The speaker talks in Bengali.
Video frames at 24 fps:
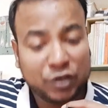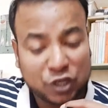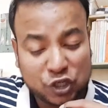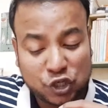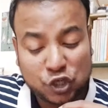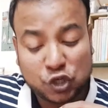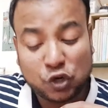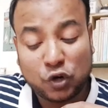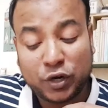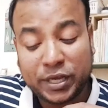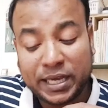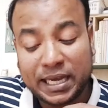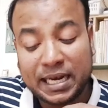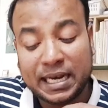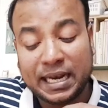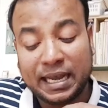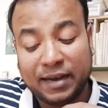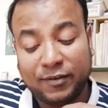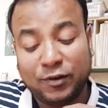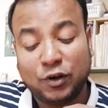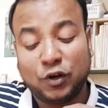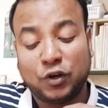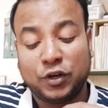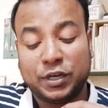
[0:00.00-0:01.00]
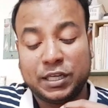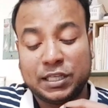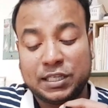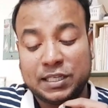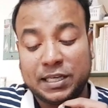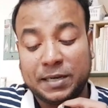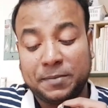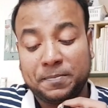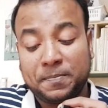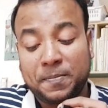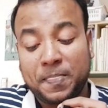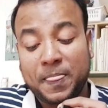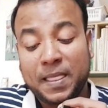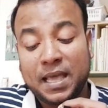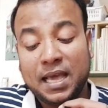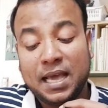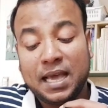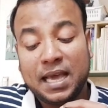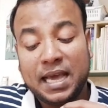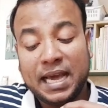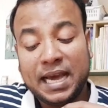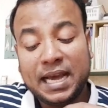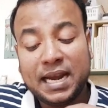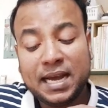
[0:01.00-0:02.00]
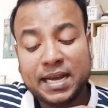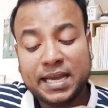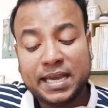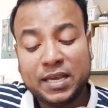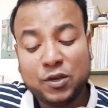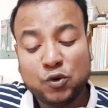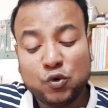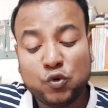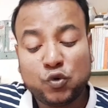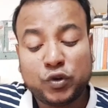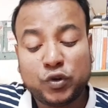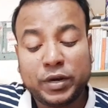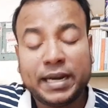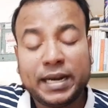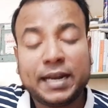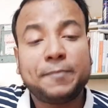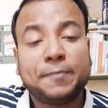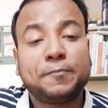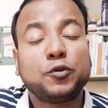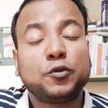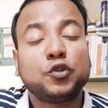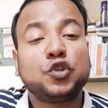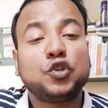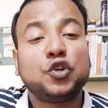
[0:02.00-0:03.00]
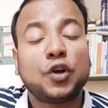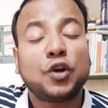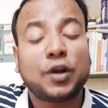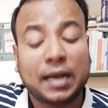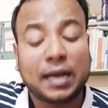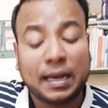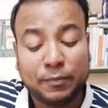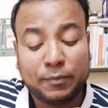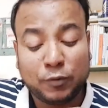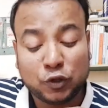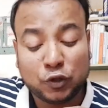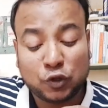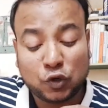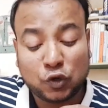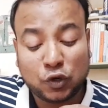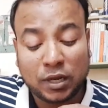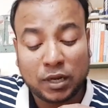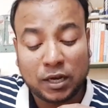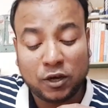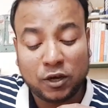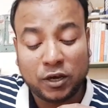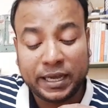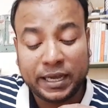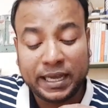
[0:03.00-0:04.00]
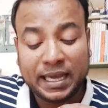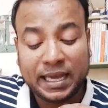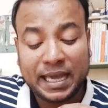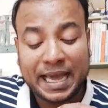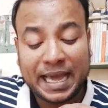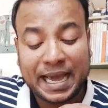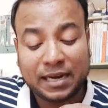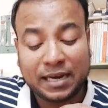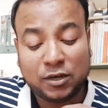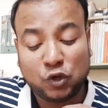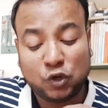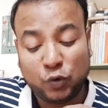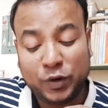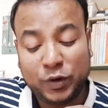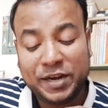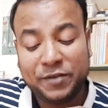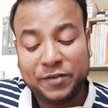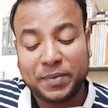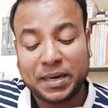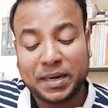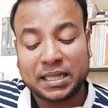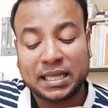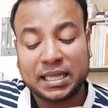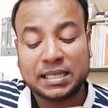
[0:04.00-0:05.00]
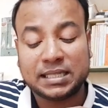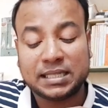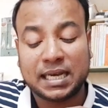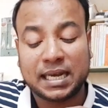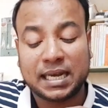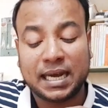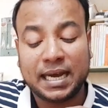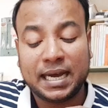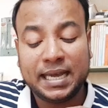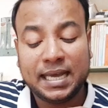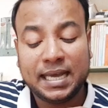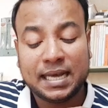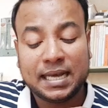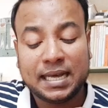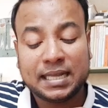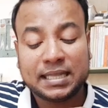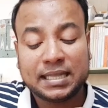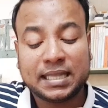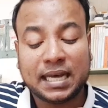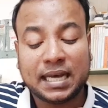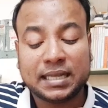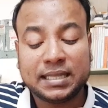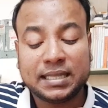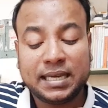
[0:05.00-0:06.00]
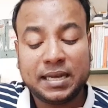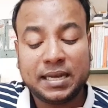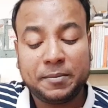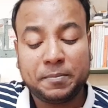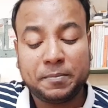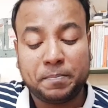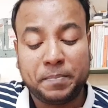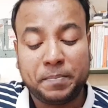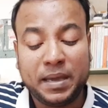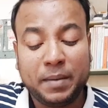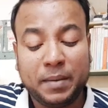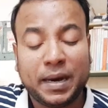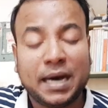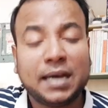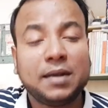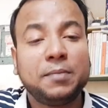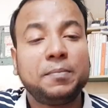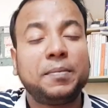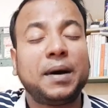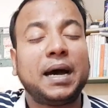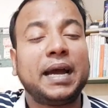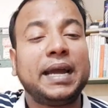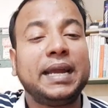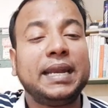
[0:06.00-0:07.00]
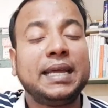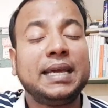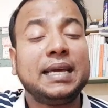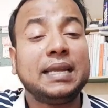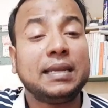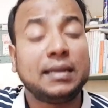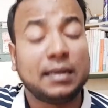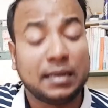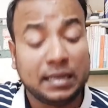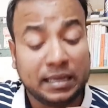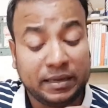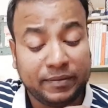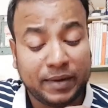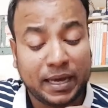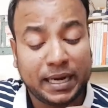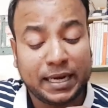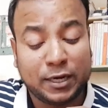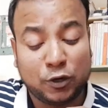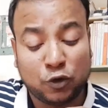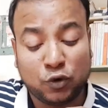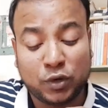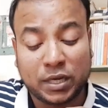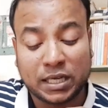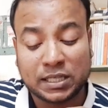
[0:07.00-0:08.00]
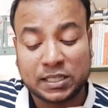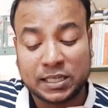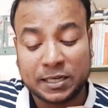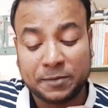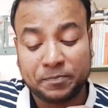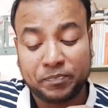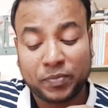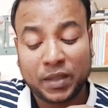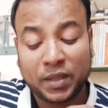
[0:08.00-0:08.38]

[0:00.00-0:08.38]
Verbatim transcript: কি সরিয়ে নেওয়া হয়েছে এর আগে ইউক্রেনের প্রতিরক্ষা মন্ত্রণালয় এক টুইট বার্তায় জানায় তাদের বিমান বাহিনী লিমানে ঢুকেছে